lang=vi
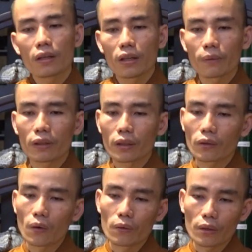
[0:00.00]
Nhưng mà Đức Thế
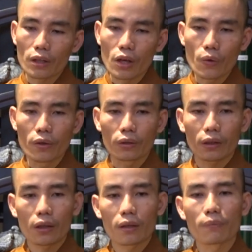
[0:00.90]
Tôn đã hiểu
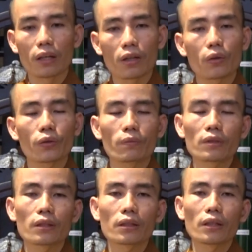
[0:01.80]
được cái bệnh đó của chúng sinh,